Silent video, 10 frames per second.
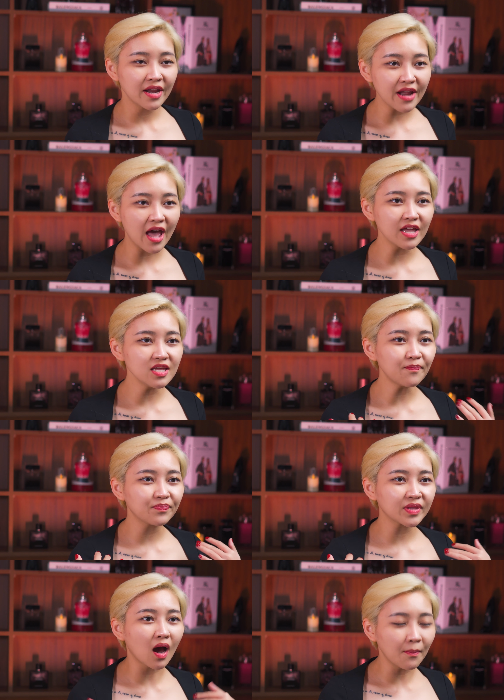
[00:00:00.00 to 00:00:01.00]
để giúp
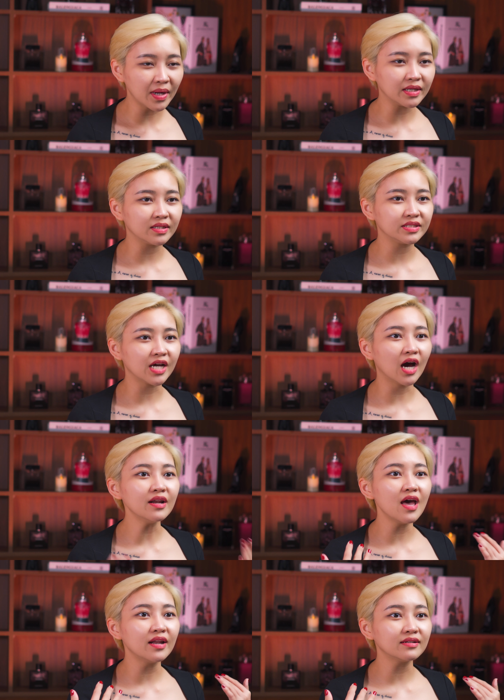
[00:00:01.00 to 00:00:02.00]
cho mình trở
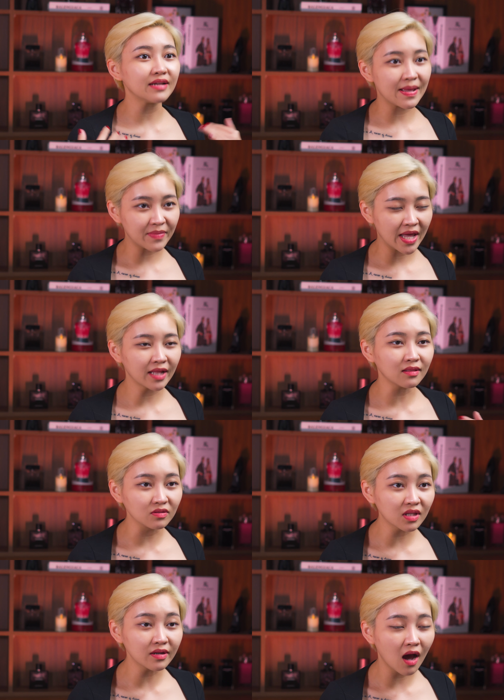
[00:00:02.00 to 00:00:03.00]
nên đẹp đẽ tự tin